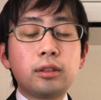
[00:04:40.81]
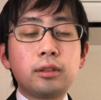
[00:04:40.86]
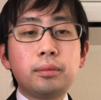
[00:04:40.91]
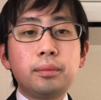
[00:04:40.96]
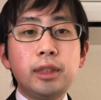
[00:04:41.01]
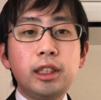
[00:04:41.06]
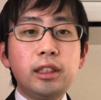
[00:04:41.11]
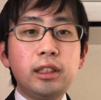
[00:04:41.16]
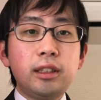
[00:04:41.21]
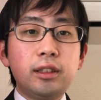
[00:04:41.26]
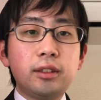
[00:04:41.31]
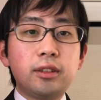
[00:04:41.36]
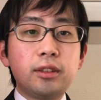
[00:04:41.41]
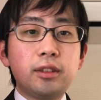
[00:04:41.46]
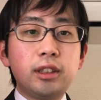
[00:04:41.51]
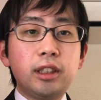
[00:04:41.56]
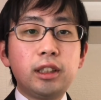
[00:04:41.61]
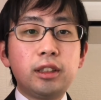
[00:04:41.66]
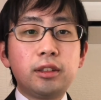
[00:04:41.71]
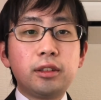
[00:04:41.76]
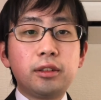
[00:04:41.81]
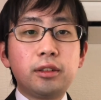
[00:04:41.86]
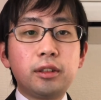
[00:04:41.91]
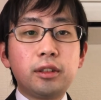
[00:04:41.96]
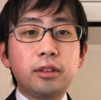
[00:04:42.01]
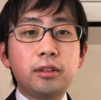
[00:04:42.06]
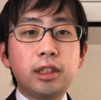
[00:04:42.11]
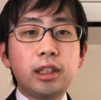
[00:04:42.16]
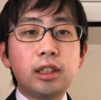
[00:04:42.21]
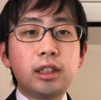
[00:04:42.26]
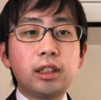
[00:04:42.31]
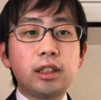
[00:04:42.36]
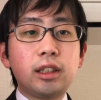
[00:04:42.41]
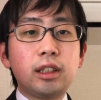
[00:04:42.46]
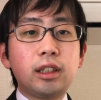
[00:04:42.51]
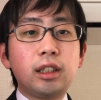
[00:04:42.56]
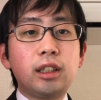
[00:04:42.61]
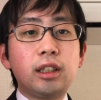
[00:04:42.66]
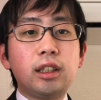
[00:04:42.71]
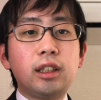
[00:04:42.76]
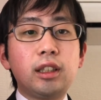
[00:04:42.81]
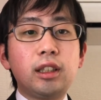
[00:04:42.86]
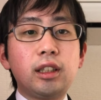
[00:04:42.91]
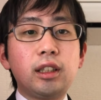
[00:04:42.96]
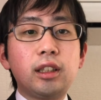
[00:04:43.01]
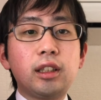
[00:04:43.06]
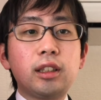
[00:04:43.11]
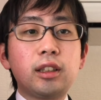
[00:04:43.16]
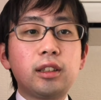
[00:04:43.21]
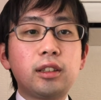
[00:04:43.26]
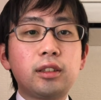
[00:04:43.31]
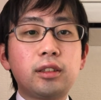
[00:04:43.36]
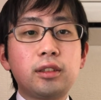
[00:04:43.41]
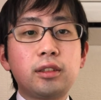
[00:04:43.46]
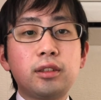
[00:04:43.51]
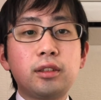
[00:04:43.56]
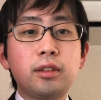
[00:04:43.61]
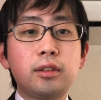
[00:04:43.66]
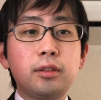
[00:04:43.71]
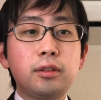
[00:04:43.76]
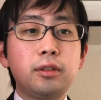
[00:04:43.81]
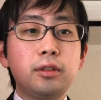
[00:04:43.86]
ビリーのいいところは、えー、